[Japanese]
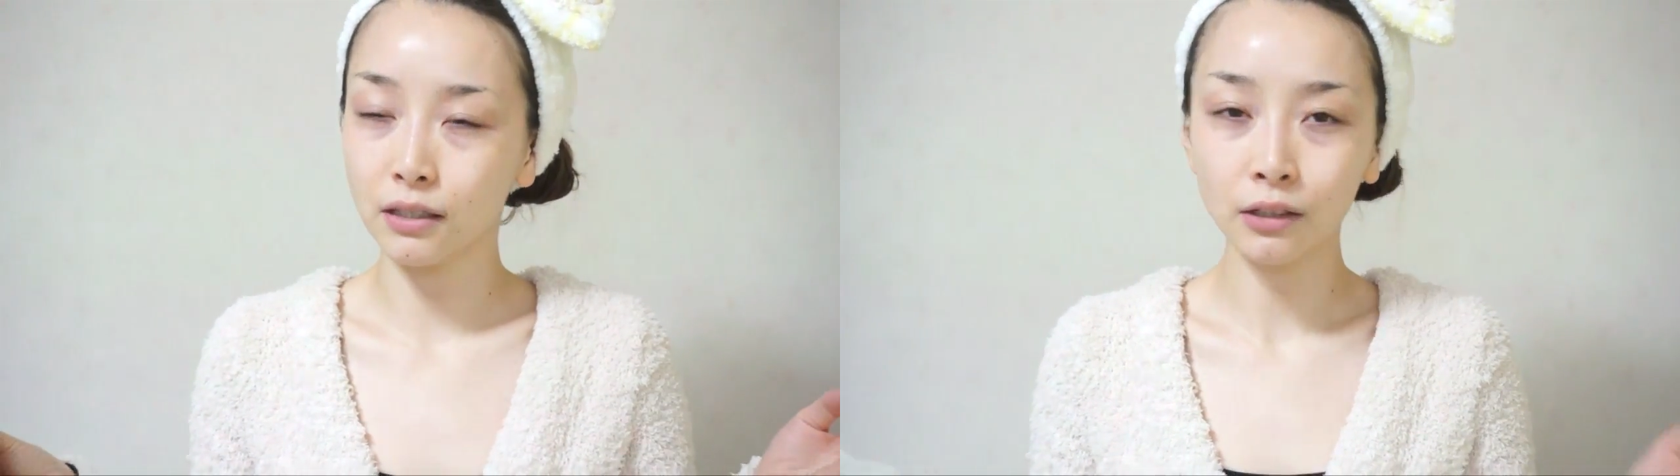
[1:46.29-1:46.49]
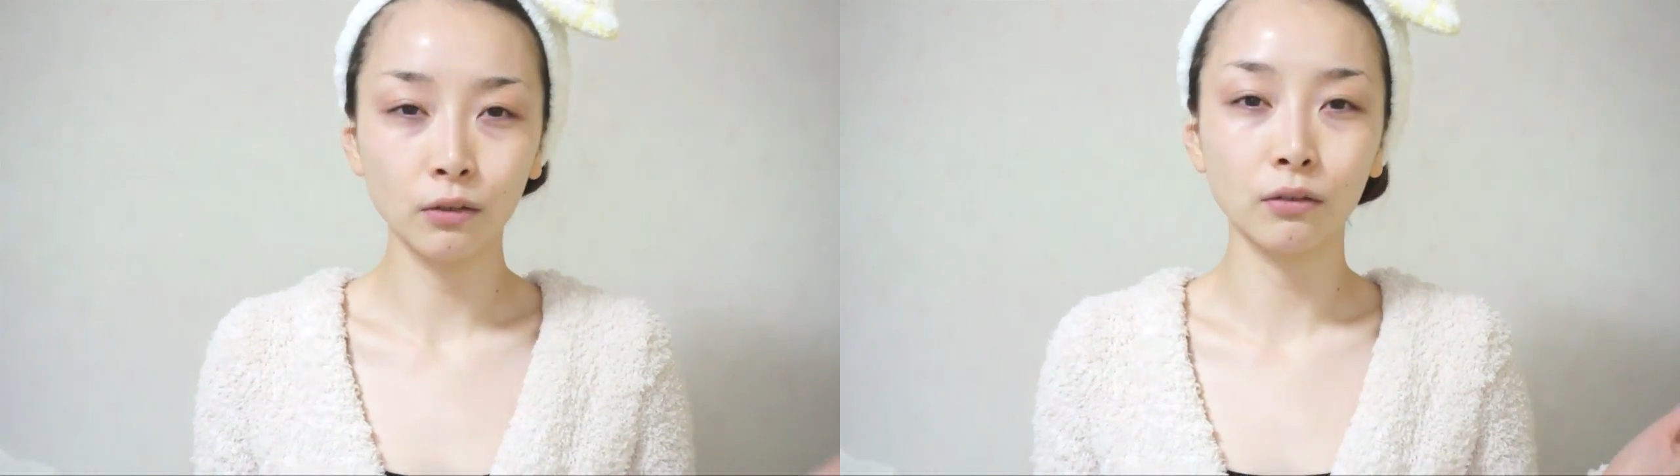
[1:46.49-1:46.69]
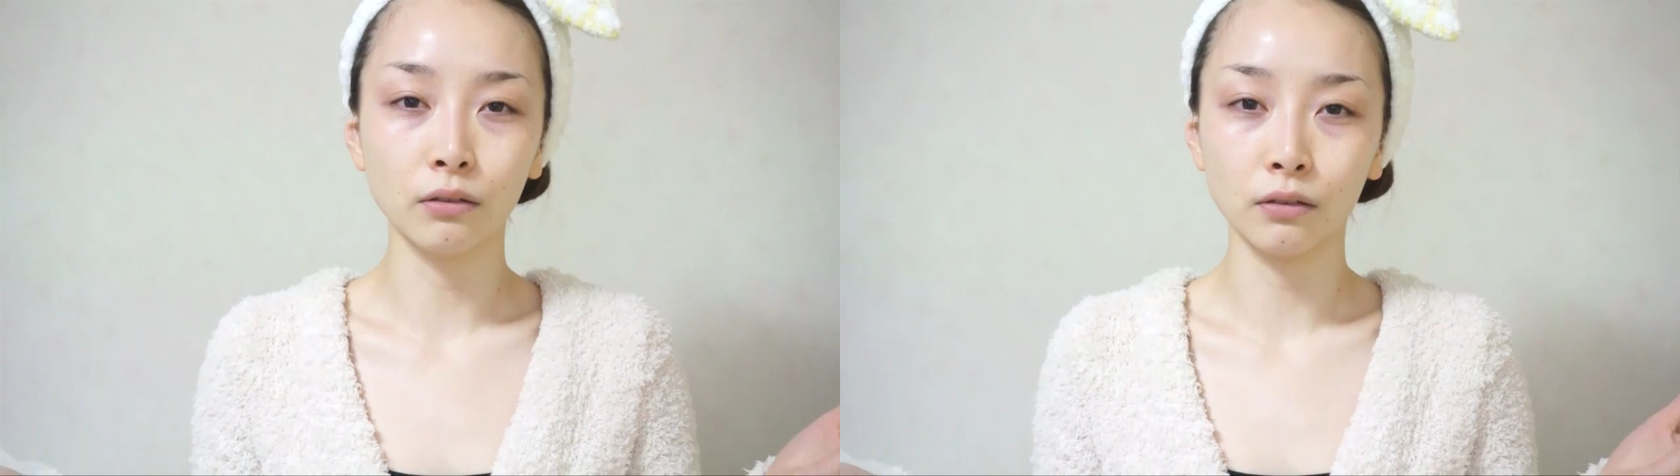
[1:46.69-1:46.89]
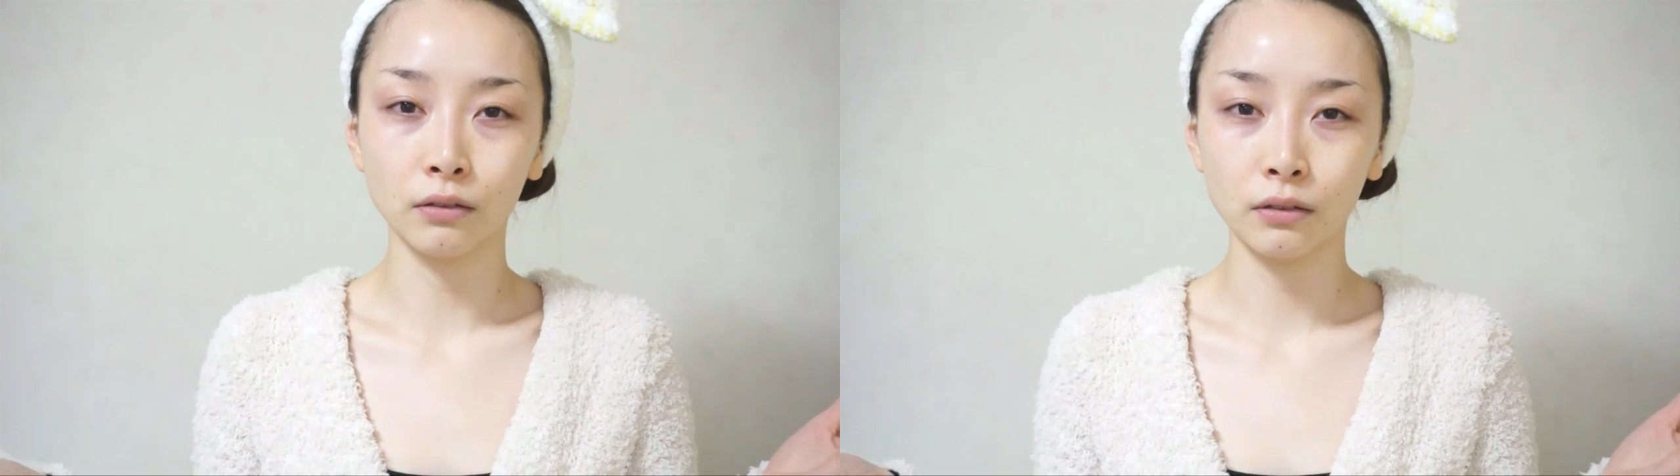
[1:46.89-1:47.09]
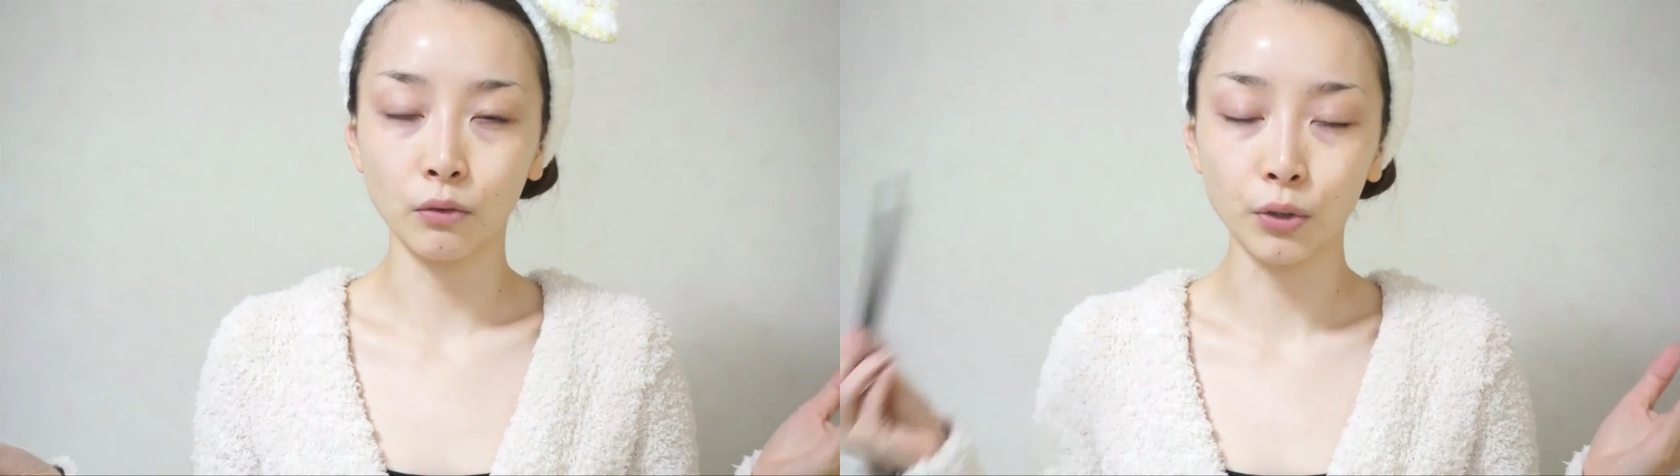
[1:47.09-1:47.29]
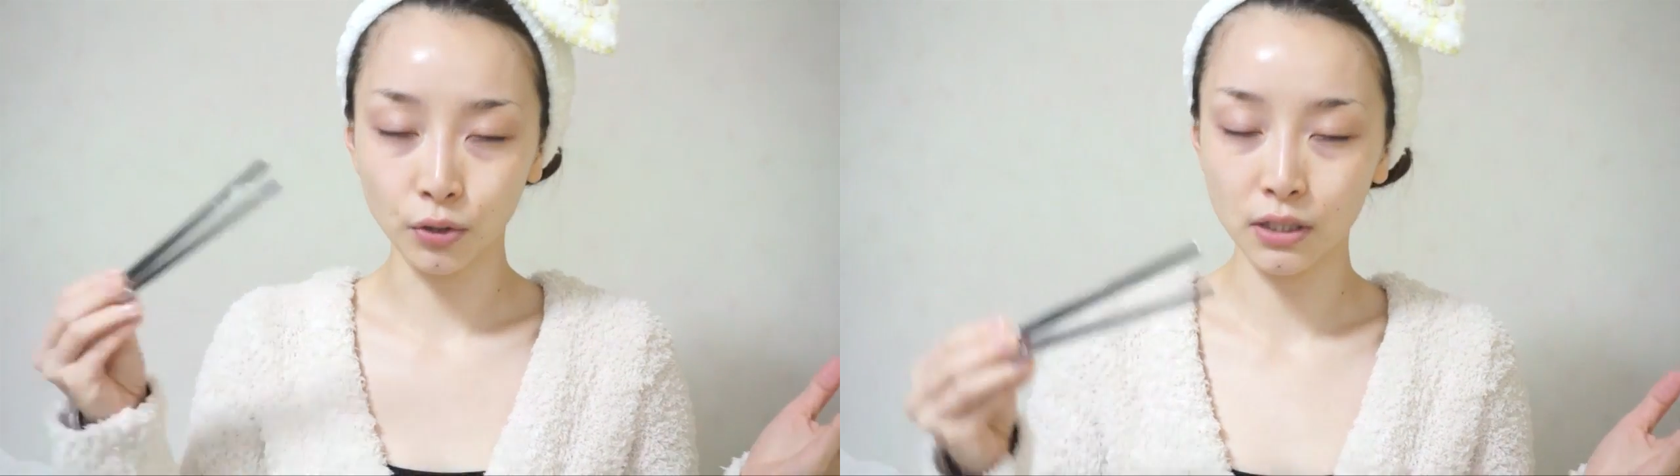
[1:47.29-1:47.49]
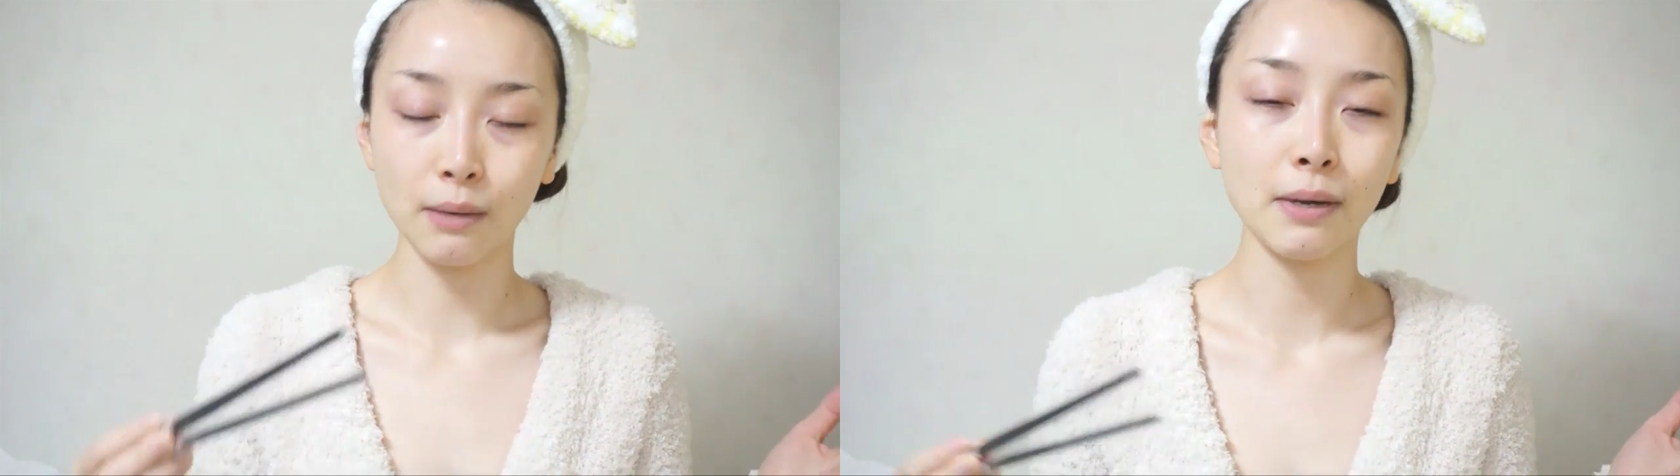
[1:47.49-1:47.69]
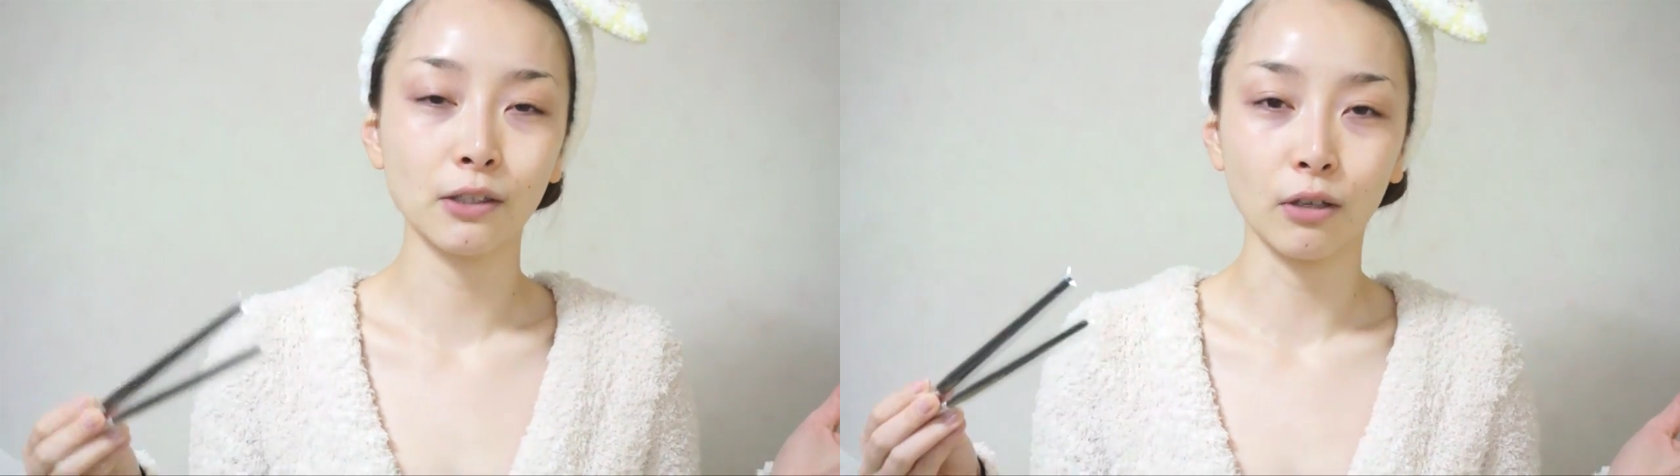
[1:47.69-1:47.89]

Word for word: 1個お一人様